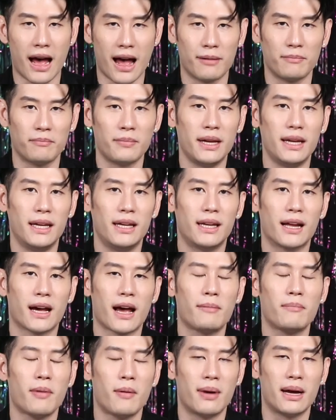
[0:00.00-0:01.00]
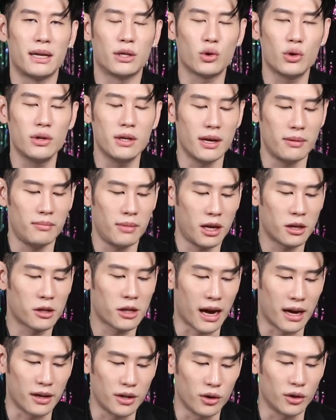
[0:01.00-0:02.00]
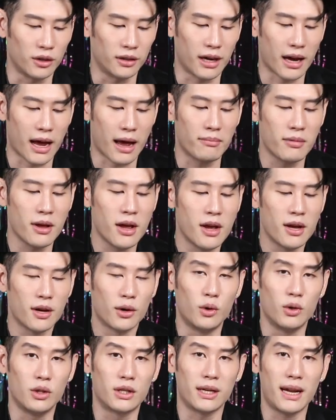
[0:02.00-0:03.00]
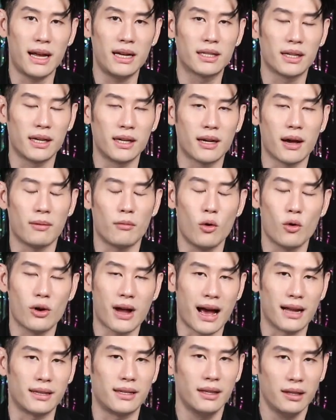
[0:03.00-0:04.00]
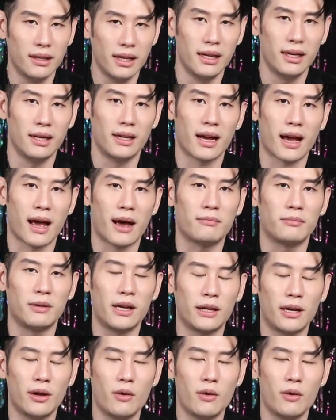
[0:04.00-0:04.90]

ลางปีนะครับประมาณช่วงเดือนเมษายนนะครับคุณจะได้เจอกับโอกาสที่ดีนะครับเรียก